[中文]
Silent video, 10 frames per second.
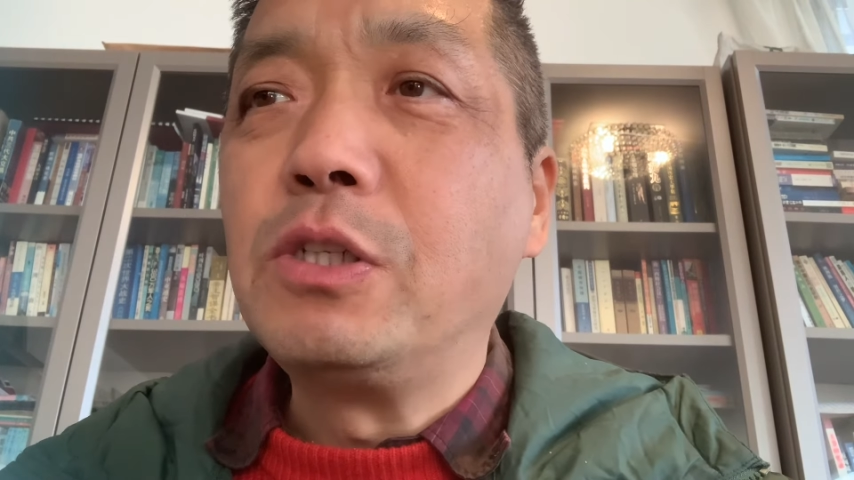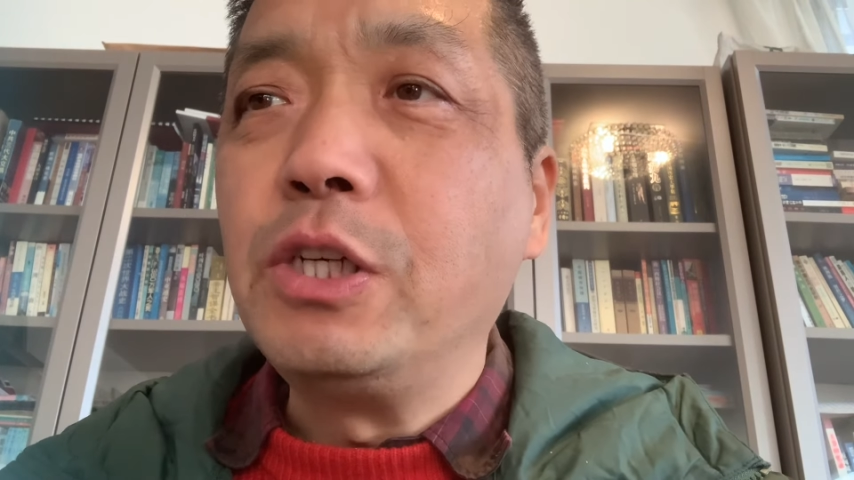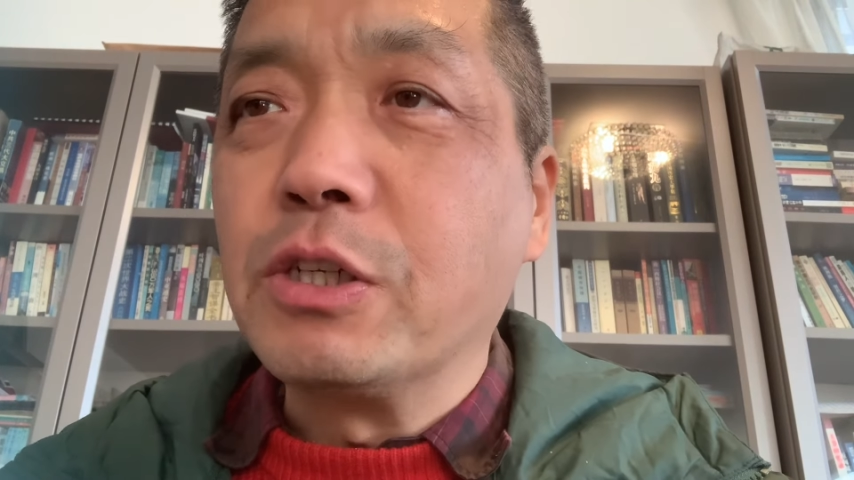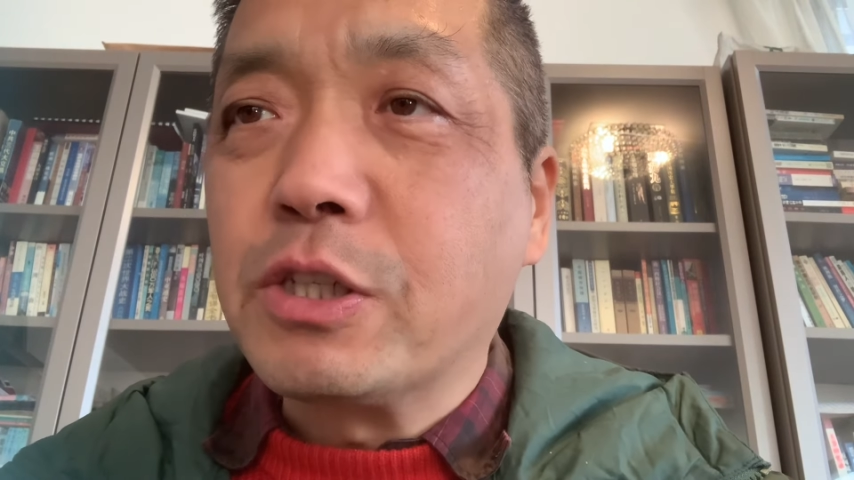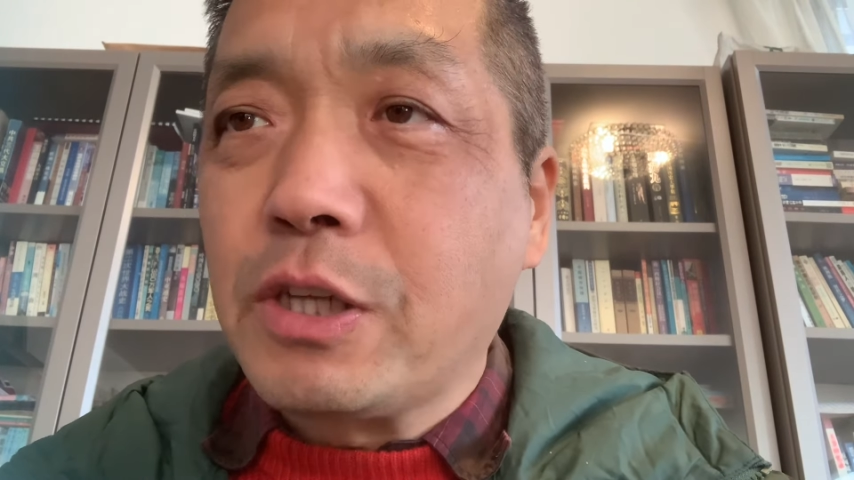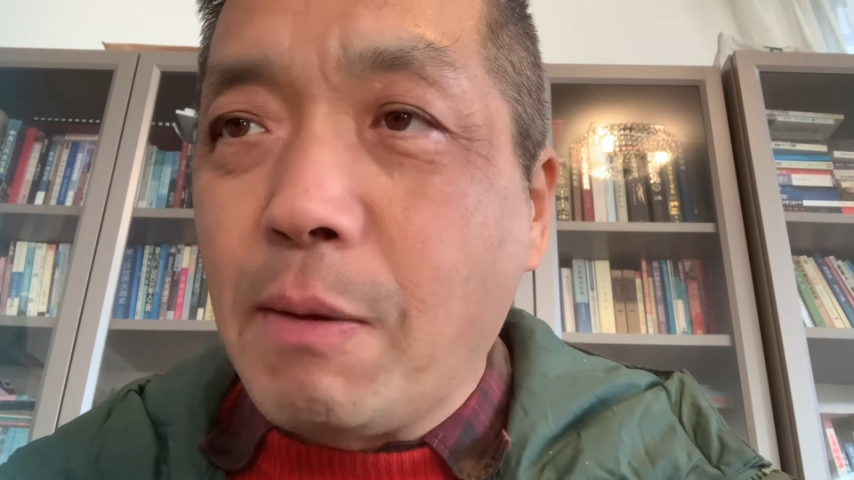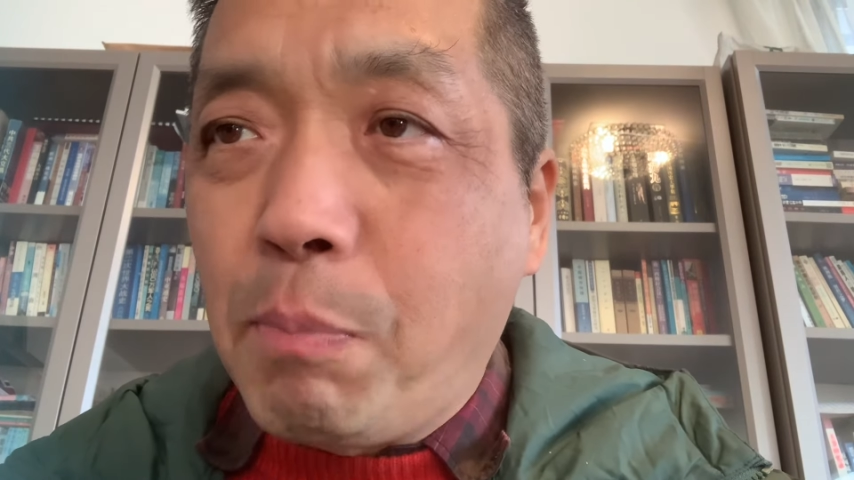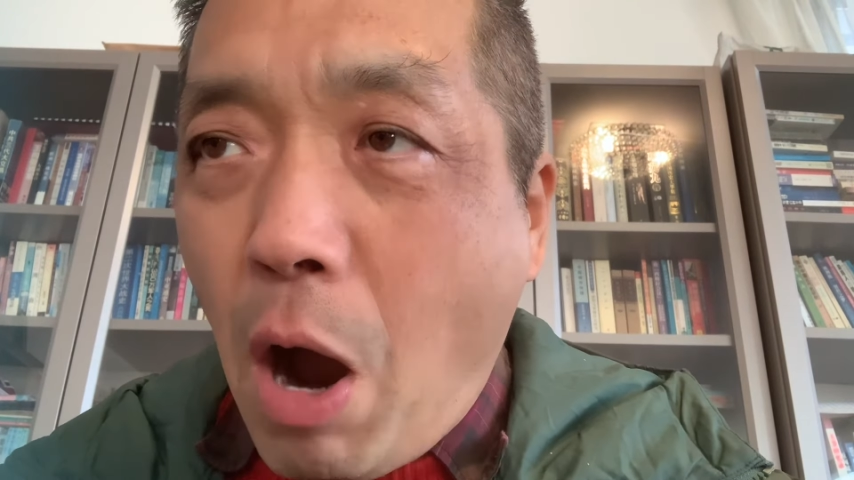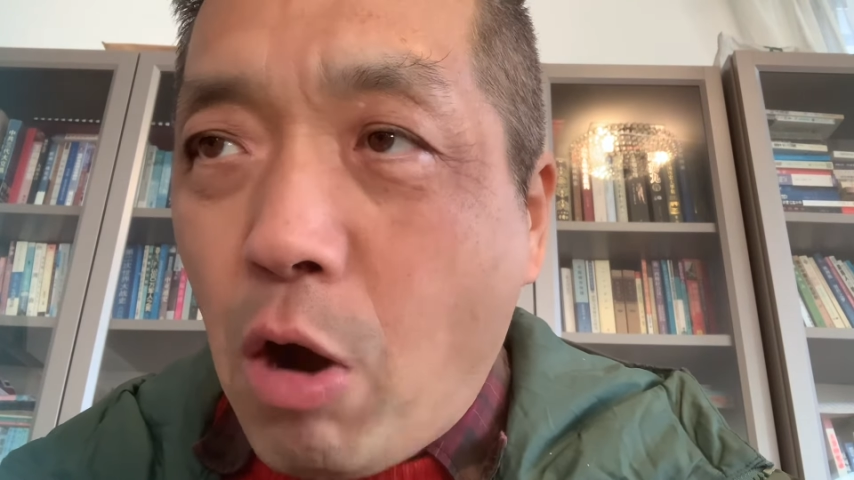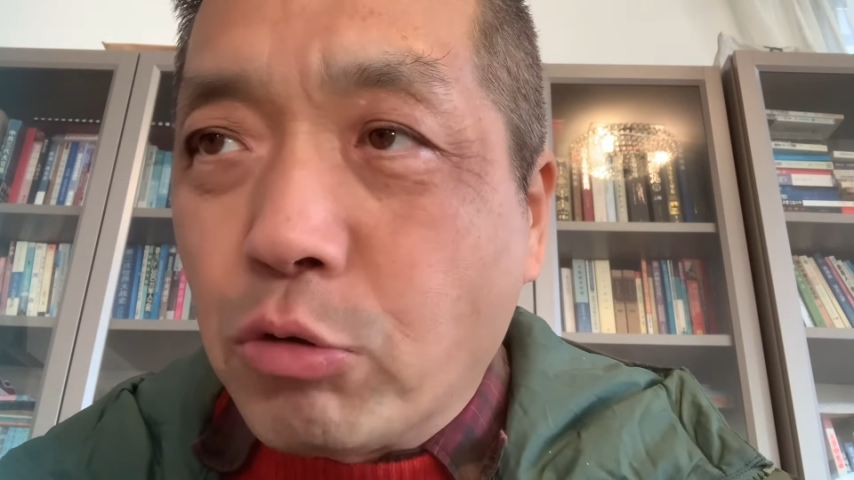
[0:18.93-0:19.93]
竟是在
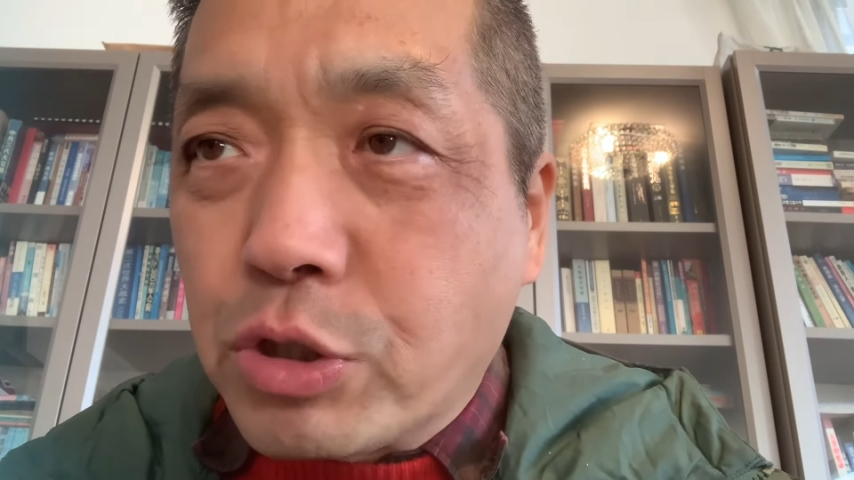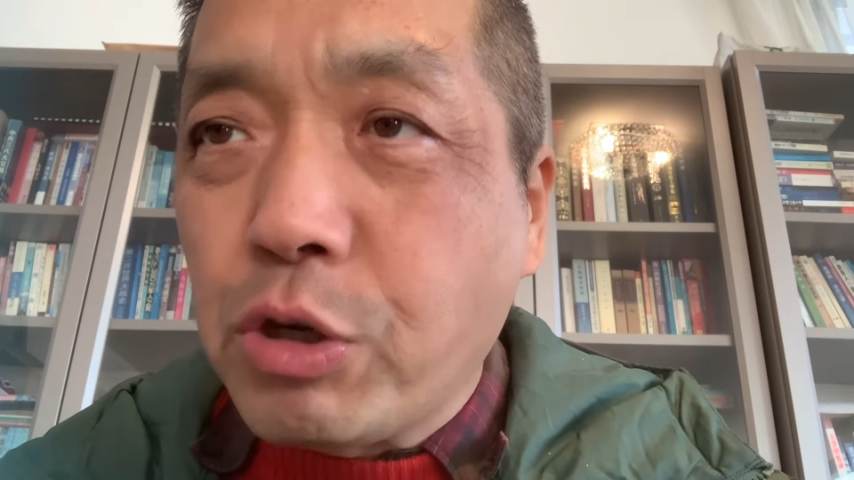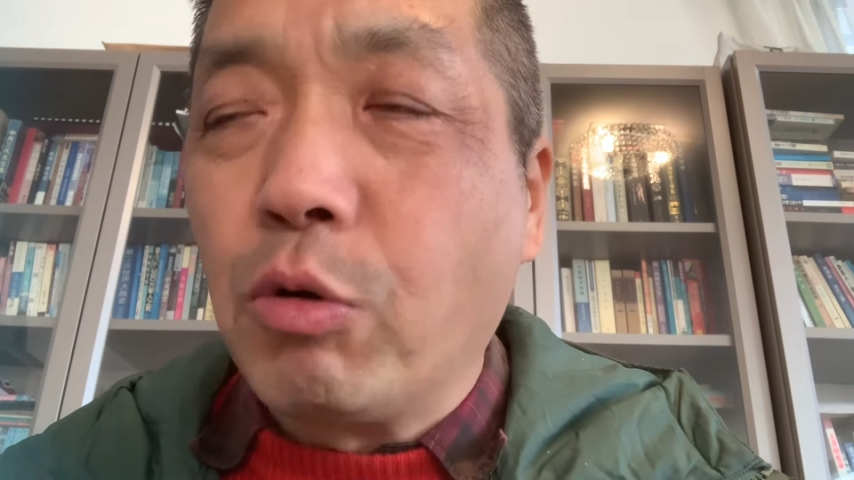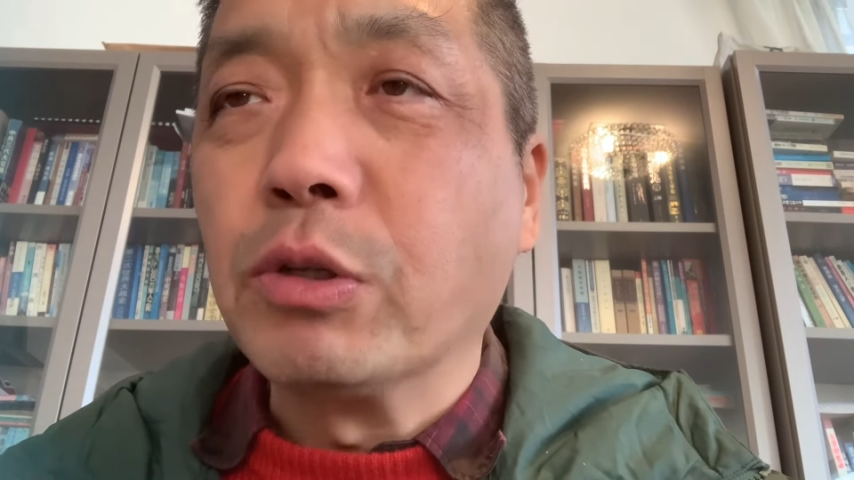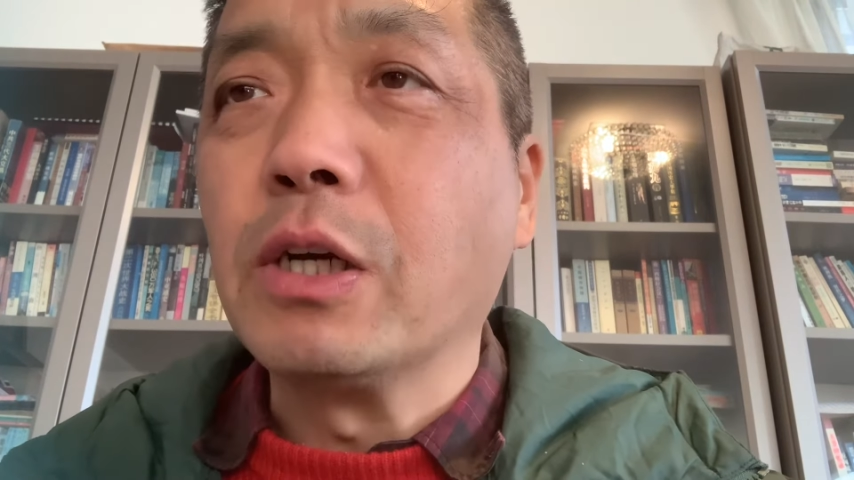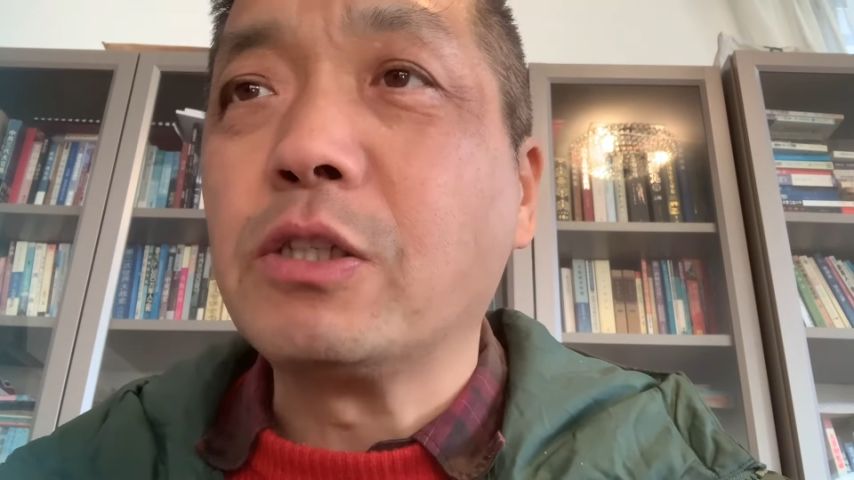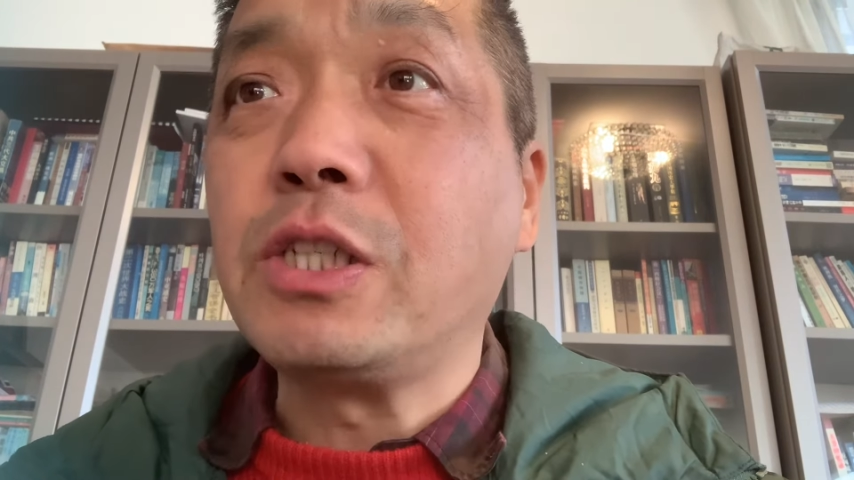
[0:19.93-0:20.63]
抛售的，